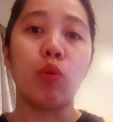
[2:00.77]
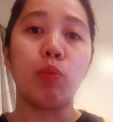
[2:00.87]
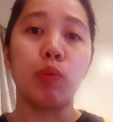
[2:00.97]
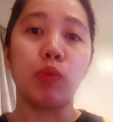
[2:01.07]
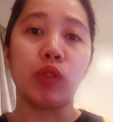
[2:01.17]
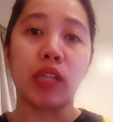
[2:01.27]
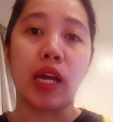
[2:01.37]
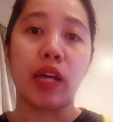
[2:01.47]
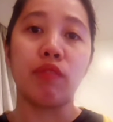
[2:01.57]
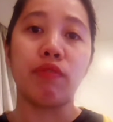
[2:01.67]
kong
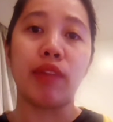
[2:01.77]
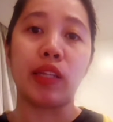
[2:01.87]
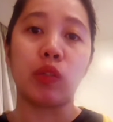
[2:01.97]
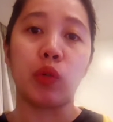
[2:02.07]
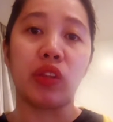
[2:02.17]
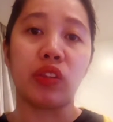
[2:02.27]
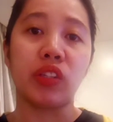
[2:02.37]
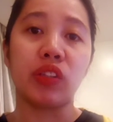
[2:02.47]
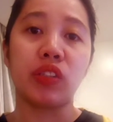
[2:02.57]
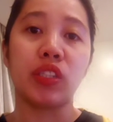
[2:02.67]
pumunta, yung flight ko ay
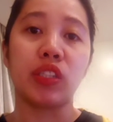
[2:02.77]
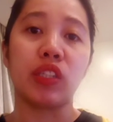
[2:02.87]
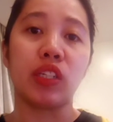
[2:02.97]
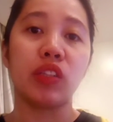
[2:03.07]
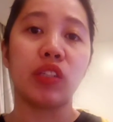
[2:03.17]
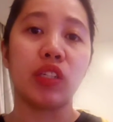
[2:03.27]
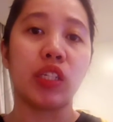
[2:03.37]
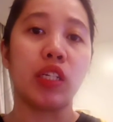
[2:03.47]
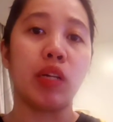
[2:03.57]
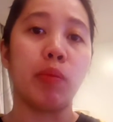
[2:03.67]
3.30
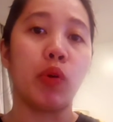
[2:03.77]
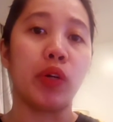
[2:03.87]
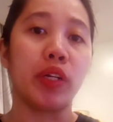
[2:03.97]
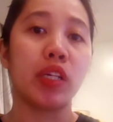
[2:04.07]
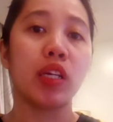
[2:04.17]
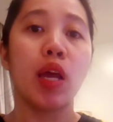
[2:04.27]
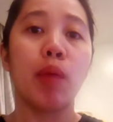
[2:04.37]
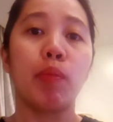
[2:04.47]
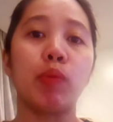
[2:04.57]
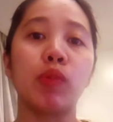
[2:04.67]
in the morning,
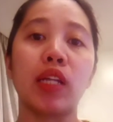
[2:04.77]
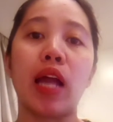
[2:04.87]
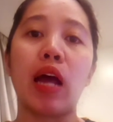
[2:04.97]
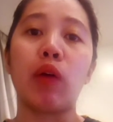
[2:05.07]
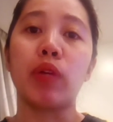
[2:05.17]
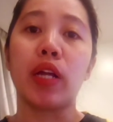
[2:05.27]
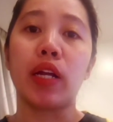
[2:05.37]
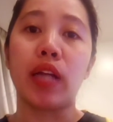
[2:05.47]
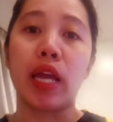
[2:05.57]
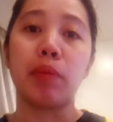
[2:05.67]
pumunta na ako
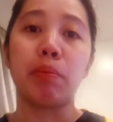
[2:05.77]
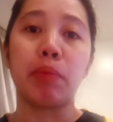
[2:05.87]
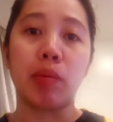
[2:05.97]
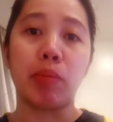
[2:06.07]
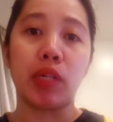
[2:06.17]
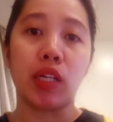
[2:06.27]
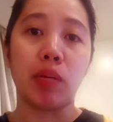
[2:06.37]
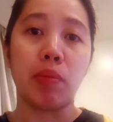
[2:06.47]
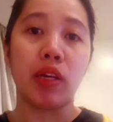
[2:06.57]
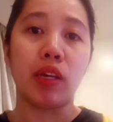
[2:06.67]
ng 9pm ng
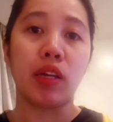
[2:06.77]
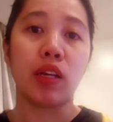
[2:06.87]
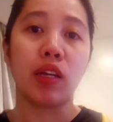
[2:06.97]
gabi.